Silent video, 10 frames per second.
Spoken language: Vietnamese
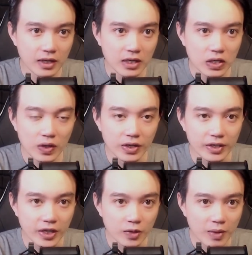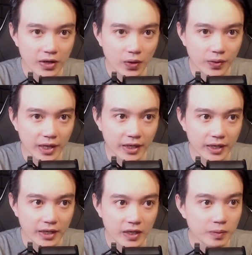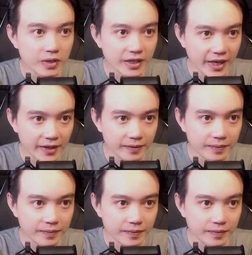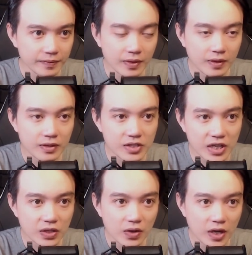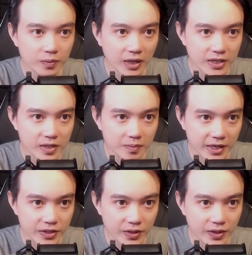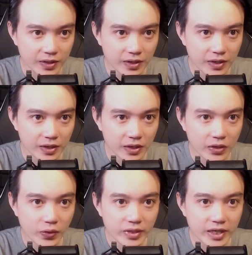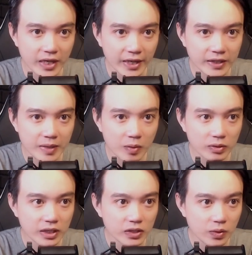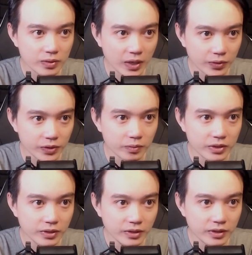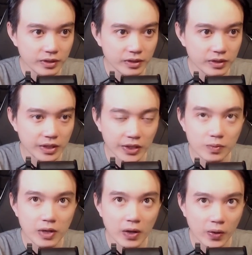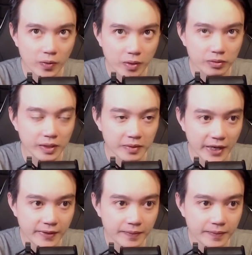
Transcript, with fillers: Con ngựa Kiều Mã Đồ này không đơn giản, riêng nó không đã rất mạnh rồi, huống gì lại thêm một tên cục đầu dũng tướng, thì đúng là hổ một tim cánh.